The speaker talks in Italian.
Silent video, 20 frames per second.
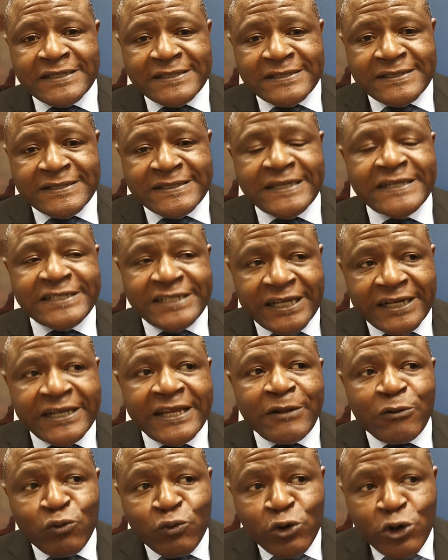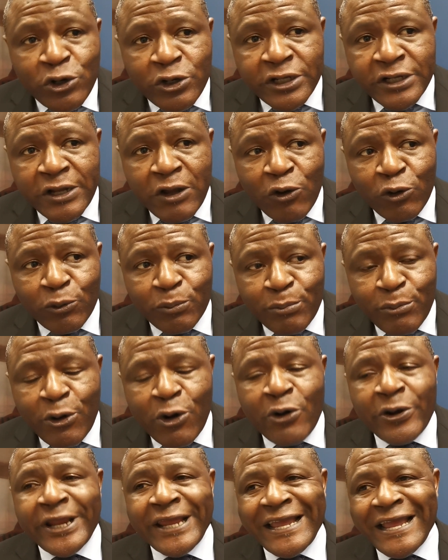se c'è un, eh,
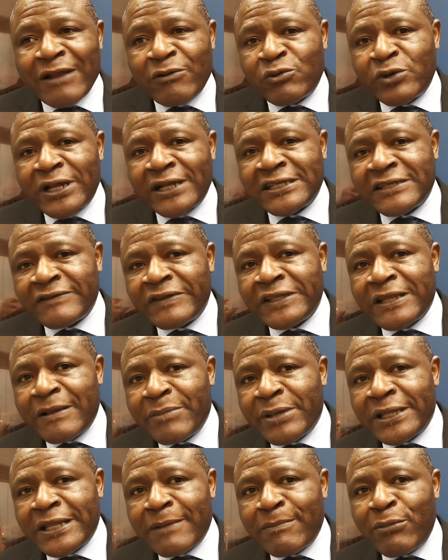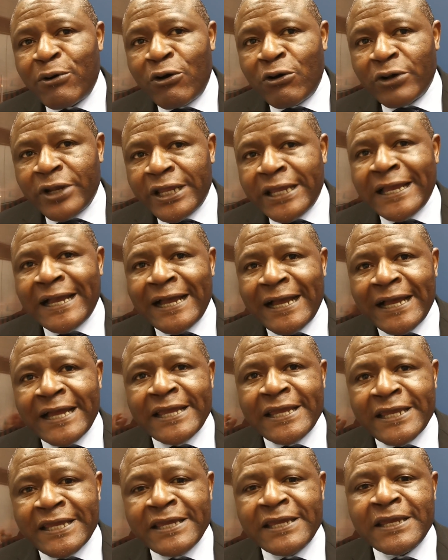ormonica un'attività metabolica
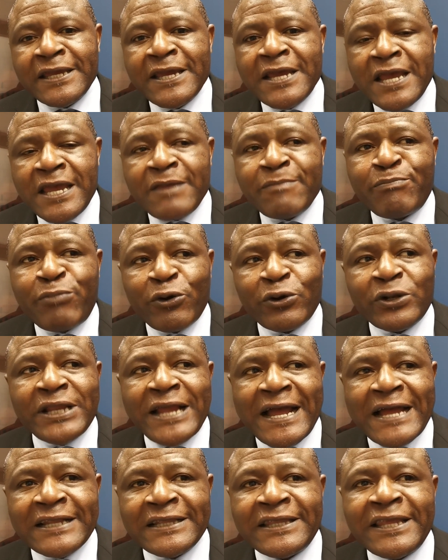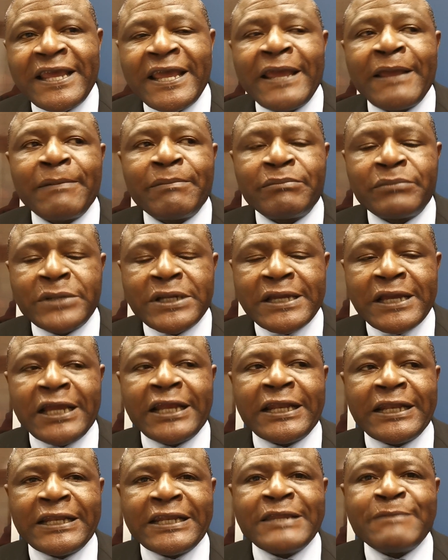eh, importante,
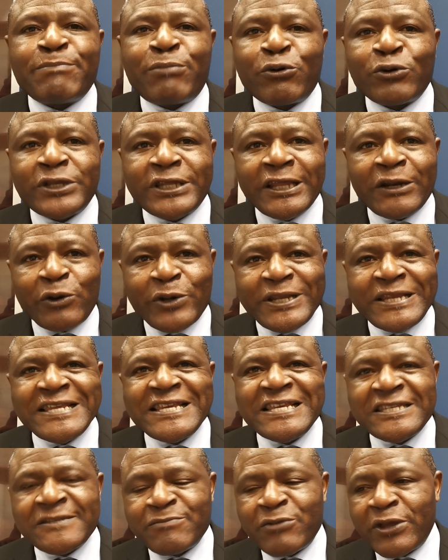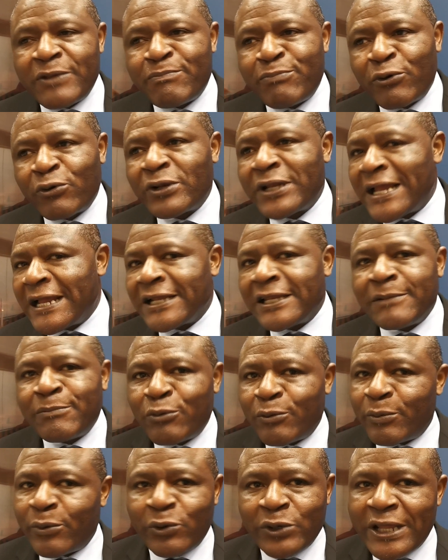l'ipotiroidismo importante
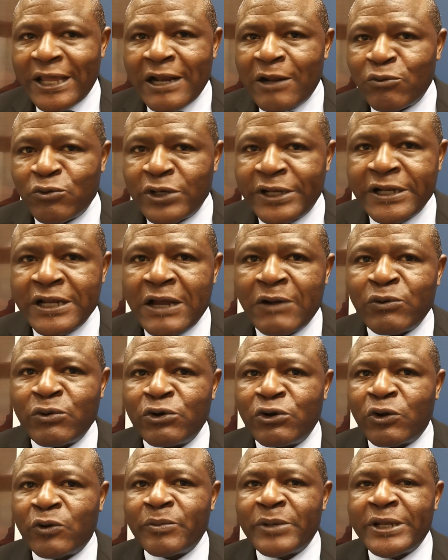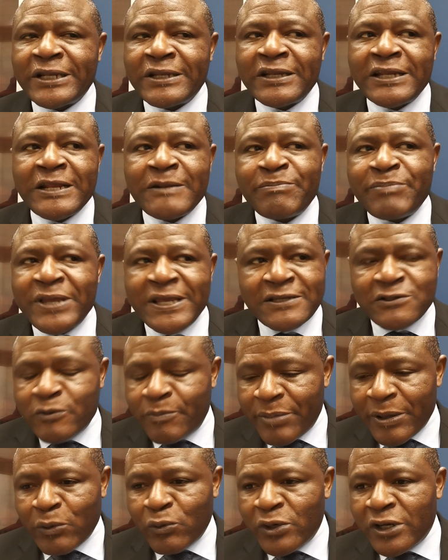può portare a un, a un, aumento del peso
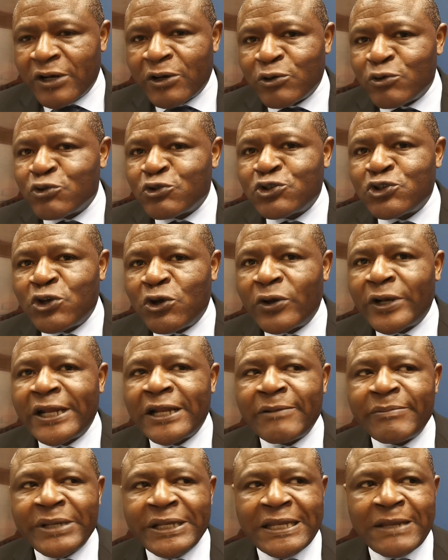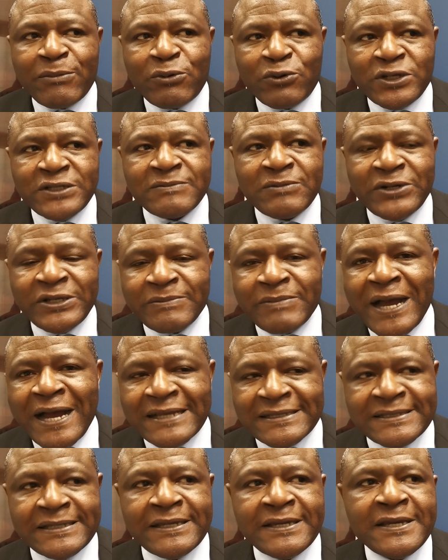per una riduzione del metabolismo di
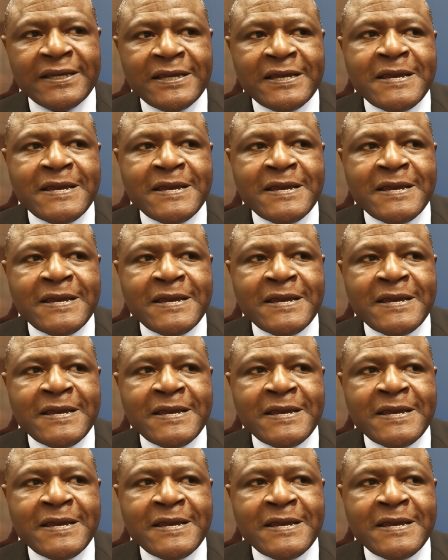base,